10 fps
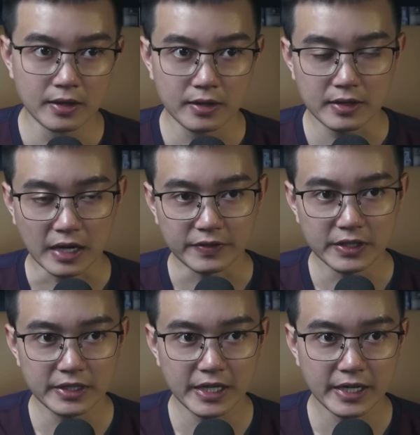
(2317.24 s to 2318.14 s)
Thằng
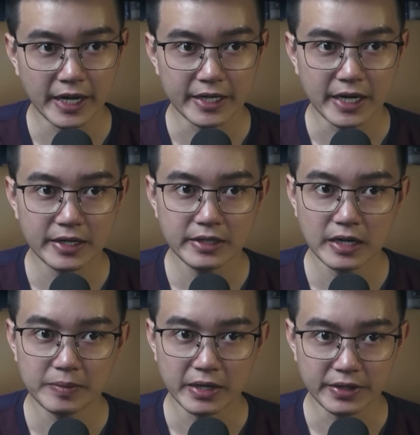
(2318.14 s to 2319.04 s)
Phương khi này đã đứng
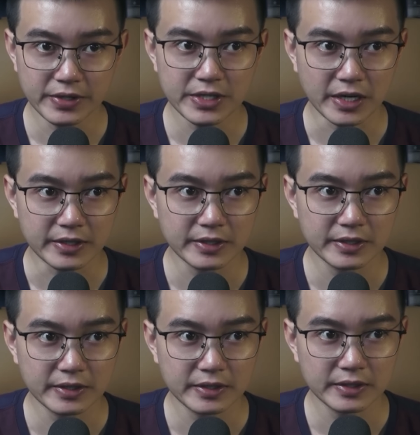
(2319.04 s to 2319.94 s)
ở bên dưới sân,
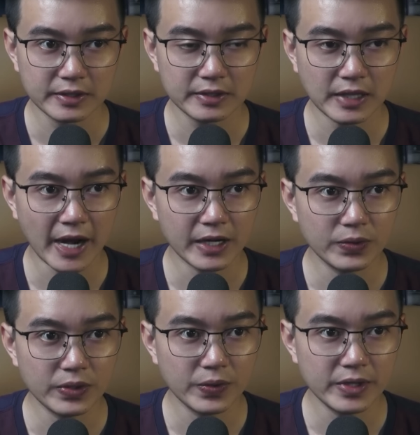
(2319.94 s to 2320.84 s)
tay
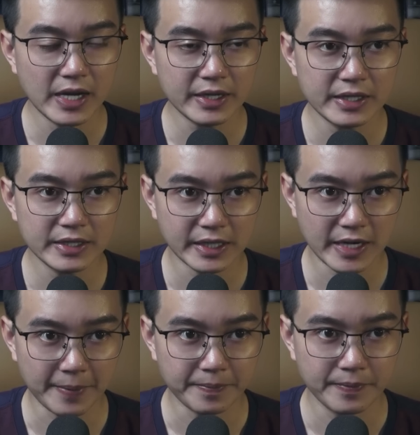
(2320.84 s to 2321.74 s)
lúi húi dắt chiếc xe
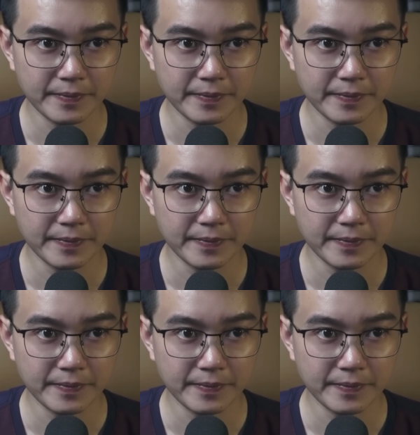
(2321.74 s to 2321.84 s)
đạp,